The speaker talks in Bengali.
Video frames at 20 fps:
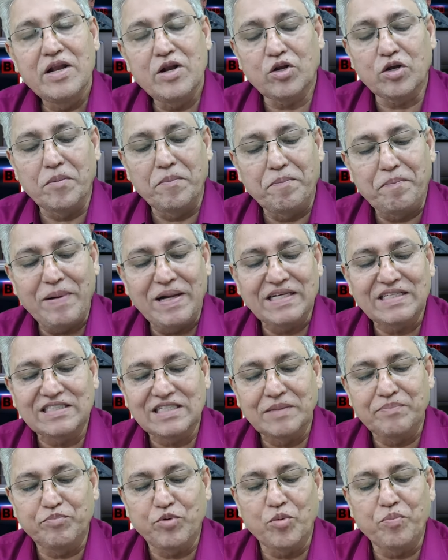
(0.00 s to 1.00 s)
এরকম
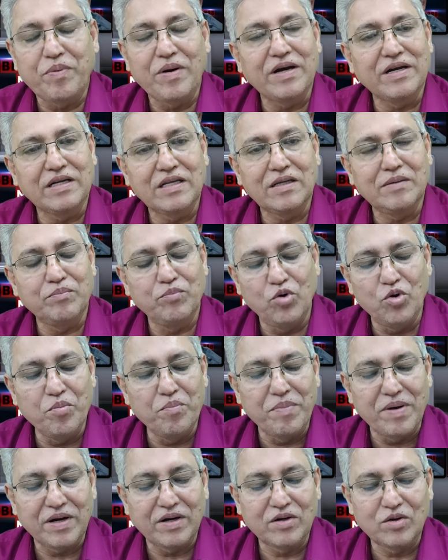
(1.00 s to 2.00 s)
পাঁচটা প্রপার্টি
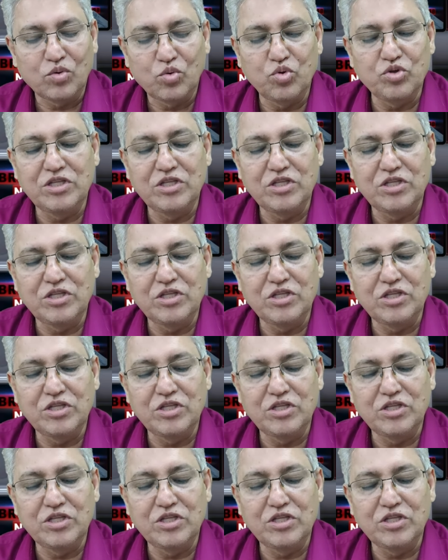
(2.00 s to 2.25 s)
ব্লুমবার্গ